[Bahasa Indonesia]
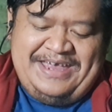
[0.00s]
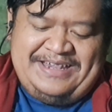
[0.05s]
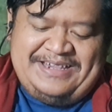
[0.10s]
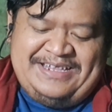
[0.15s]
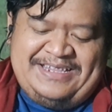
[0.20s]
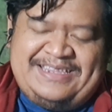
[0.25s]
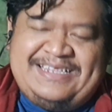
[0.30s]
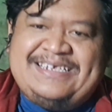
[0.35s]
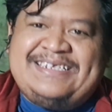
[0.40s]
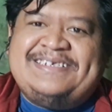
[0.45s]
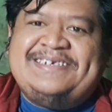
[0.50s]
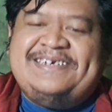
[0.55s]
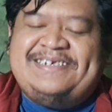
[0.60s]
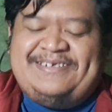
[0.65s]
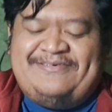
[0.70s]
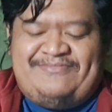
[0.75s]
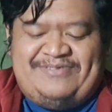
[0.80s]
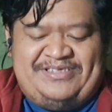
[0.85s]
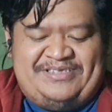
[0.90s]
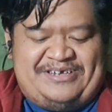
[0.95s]
Titisnya
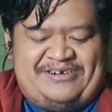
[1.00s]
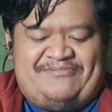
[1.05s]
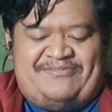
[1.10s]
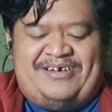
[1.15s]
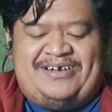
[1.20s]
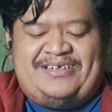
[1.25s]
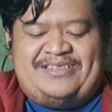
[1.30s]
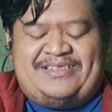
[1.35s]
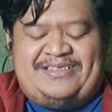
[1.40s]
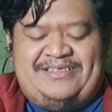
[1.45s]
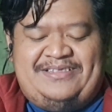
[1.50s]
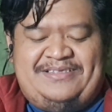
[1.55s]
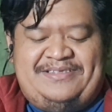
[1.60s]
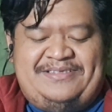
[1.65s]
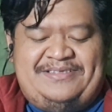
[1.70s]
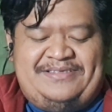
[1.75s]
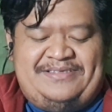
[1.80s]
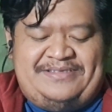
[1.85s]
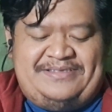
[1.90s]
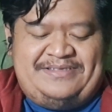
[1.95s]
sebentar banget.
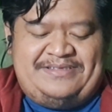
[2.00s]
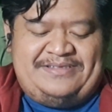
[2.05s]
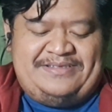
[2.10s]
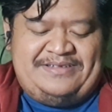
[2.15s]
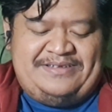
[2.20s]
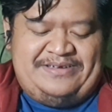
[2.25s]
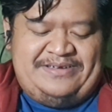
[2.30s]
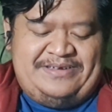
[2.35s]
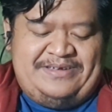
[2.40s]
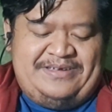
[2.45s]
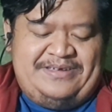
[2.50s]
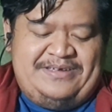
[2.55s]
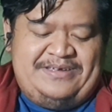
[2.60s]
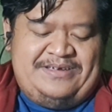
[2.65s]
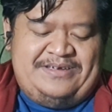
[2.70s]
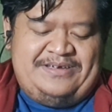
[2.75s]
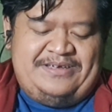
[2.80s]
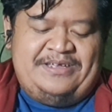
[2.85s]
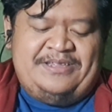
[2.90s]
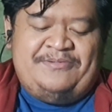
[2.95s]

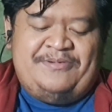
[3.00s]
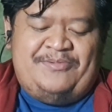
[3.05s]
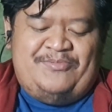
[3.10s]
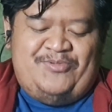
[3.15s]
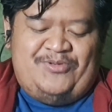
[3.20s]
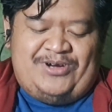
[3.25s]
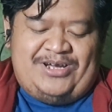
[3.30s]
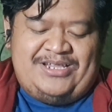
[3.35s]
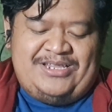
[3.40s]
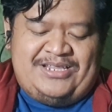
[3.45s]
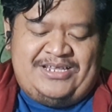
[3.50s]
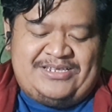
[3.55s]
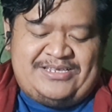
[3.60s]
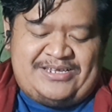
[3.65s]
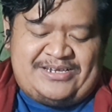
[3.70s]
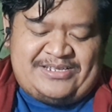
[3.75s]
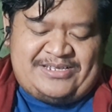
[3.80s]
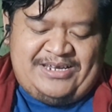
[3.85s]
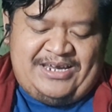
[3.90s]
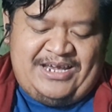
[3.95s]
Ini bukan teaser
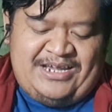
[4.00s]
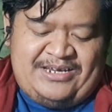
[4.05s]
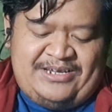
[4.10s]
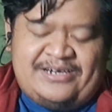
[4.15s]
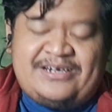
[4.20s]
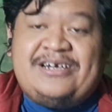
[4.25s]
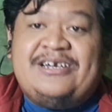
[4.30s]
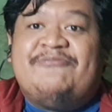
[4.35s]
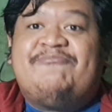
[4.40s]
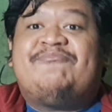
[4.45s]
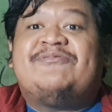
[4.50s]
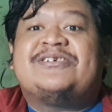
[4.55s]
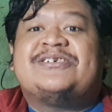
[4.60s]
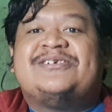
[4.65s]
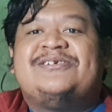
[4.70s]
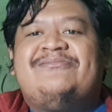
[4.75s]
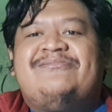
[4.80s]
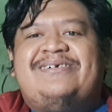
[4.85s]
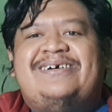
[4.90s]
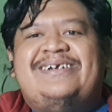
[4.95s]
trailer kali
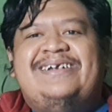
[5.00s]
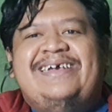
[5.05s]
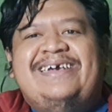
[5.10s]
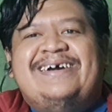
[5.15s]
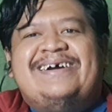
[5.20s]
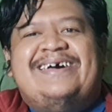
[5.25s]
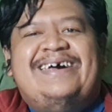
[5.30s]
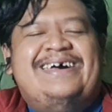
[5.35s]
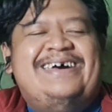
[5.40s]
Persuk kali ya.